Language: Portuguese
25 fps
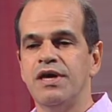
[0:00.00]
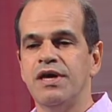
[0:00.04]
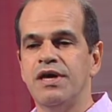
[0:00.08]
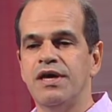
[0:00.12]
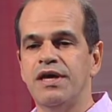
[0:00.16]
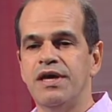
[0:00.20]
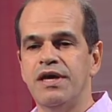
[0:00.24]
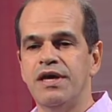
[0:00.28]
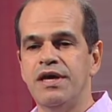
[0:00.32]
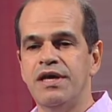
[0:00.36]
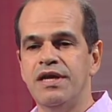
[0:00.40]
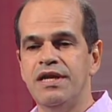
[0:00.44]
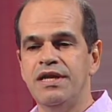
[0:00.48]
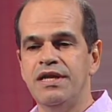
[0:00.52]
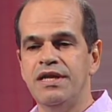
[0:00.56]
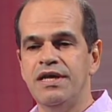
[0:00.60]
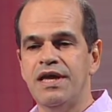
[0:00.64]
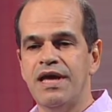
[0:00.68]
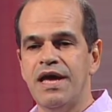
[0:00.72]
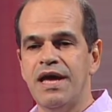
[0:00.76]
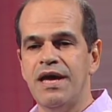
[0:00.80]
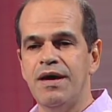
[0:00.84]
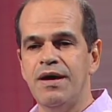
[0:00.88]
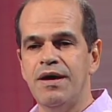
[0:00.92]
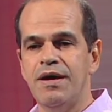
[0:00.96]
ele
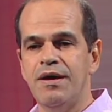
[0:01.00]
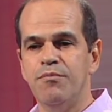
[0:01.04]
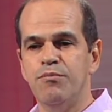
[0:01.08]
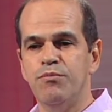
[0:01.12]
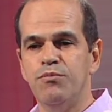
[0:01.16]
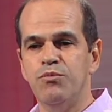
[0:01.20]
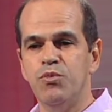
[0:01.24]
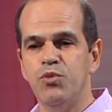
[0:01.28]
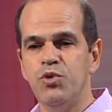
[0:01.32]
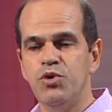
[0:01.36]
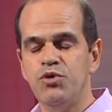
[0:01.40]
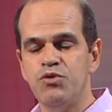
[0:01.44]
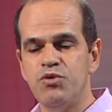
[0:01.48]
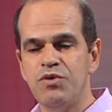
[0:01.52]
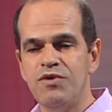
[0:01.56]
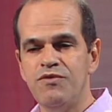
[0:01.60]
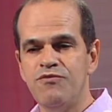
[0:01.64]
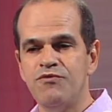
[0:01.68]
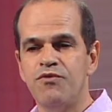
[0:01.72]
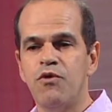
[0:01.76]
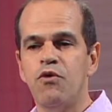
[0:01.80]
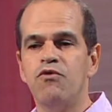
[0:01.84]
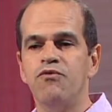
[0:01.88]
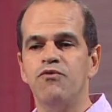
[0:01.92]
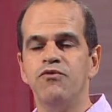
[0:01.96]
é muito
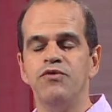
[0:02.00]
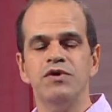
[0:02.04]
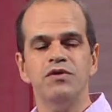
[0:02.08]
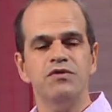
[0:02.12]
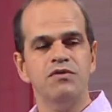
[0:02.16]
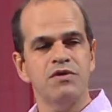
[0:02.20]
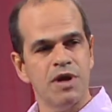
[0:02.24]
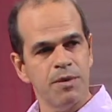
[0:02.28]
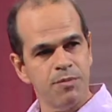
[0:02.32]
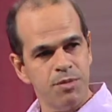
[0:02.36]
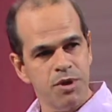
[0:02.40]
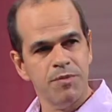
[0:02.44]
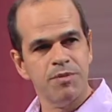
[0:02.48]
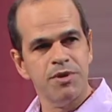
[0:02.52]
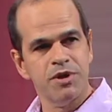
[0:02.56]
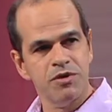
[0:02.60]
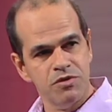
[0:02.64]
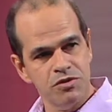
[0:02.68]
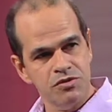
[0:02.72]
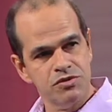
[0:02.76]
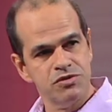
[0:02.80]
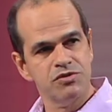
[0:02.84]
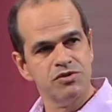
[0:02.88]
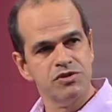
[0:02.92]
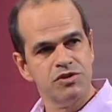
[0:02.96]
envolvido na própria
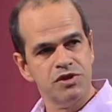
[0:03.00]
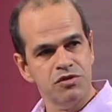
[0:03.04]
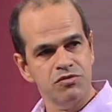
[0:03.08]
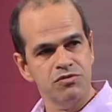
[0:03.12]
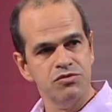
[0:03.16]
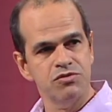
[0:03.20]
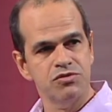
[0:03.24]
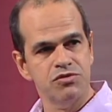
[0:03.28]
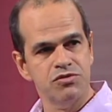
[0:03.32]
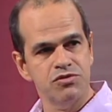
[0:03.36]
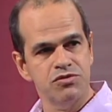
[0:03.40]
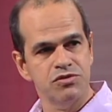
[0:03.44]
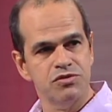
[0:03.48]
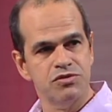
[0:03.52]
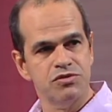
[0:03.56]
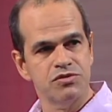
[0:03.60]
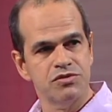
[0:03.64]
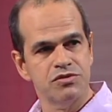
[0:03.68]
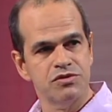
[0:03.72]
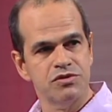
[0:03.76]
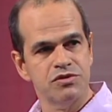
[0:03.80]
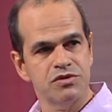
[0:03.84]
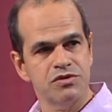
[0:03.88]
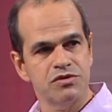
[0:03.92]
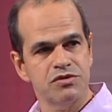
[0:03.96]
construção do
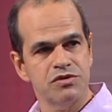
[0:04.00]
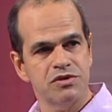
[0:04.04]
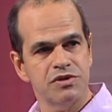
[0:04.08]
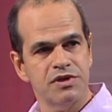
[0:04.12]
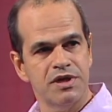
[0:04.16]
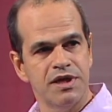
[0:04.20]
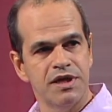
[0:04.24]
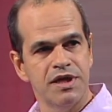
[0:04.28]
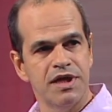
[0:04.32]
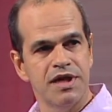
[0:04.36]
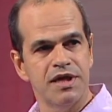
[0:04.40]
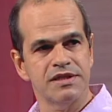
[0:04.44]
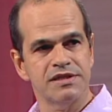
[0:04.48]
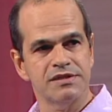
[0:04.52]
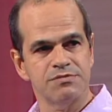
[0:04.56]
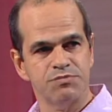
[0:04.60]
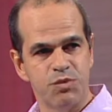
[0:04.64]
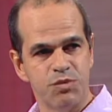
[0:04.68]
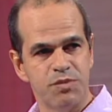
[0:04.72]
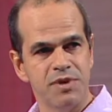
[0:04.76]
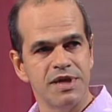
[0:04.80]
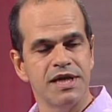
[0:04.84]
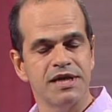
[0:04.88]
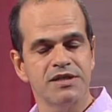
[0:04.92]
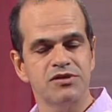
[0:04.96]
SUS, né, as
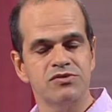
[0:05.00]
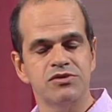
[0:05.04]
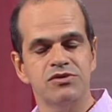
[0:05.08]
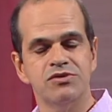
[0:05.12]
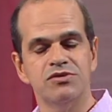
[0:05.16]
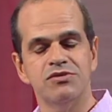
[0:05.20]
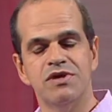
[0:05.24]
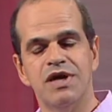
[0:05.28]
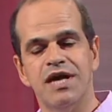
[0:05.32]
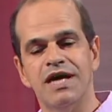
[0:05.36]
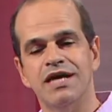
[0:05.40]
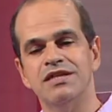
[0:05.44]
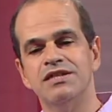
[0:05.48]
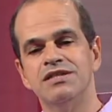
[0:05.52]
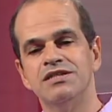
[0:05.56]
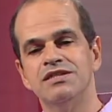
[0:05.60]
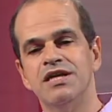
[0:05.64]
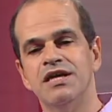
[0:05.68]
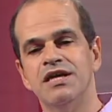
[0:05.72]
publicações do rádio.